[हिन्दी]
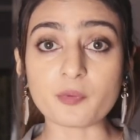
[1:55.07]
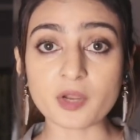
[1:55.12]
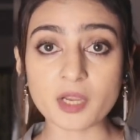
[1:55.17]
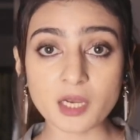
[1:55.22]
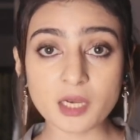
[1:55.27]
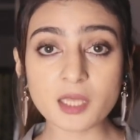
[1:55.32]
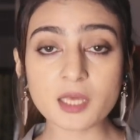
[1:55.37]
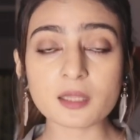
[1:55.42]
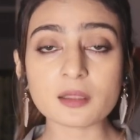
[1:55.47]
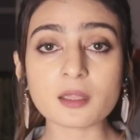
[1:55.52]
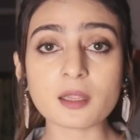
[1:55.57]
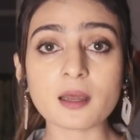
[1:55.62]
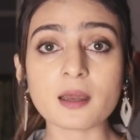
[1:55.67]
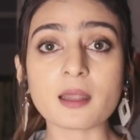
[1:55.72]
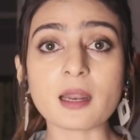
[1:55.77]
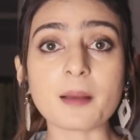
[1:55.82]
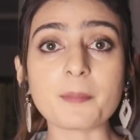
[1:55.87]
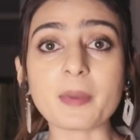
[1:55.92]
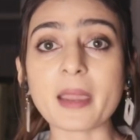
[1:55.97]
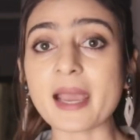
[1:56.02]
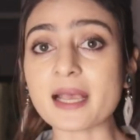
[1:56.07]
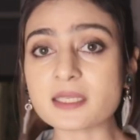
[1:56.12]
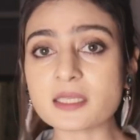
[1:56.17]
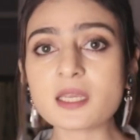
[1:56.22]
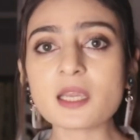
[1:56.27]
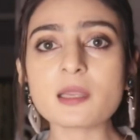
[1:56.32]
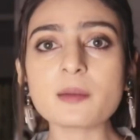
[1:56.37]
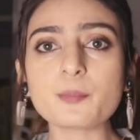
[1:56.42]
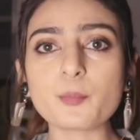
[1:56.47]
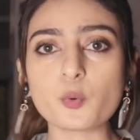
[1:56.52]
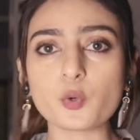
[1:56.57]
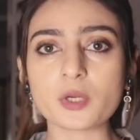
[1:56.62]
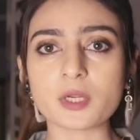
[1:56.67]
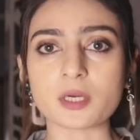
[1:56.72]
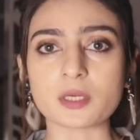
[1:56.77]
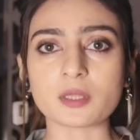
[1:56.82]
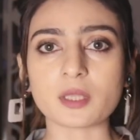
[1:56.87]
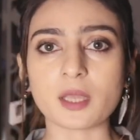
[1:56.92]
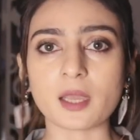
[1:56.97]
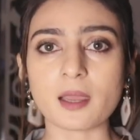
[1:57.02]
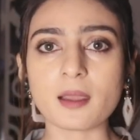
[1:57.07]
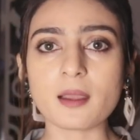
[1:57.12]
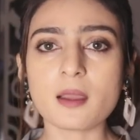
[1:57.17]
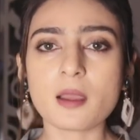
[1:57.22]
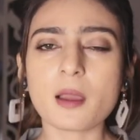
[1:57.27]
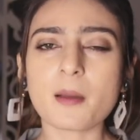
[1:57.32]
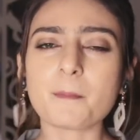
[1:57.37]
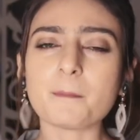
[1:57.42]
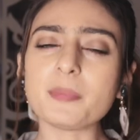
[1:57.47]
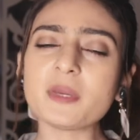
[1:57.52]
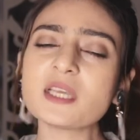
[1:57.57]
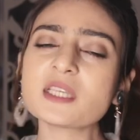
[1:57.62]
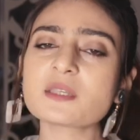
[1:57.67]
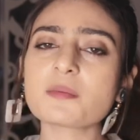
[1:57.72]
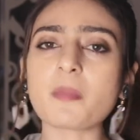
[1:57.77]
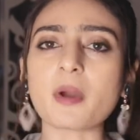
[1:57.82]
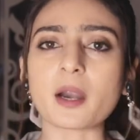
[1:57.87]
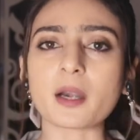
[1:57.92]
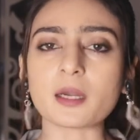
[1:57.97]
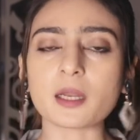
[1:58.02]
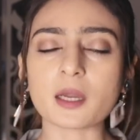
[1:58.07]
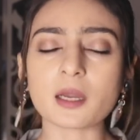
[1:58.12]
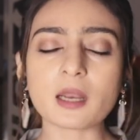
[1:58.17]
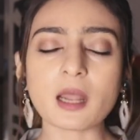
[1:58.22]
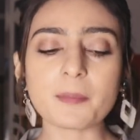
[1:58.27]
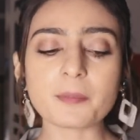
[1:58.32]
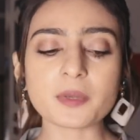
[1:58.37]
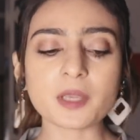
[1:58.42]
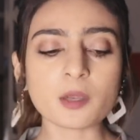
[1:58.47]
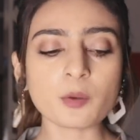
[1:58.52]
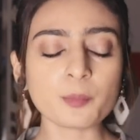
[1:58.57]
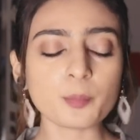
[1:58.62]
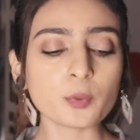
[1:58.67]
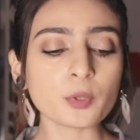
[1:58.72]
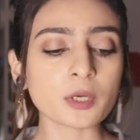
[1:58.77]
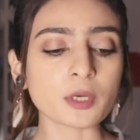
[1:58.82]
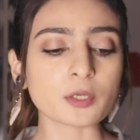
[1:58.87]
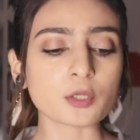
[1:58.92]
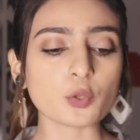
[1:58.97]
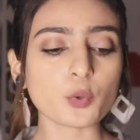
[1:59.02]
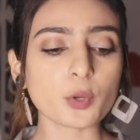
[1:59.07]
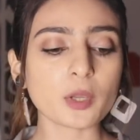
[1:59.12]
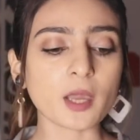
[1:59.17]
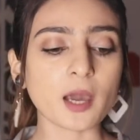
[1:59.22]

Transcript: ब्रेन के अंदर अगर आप ऐसे इनपुट करते हैं बी स्मार्ट अगर आप ये इनपुट करते हो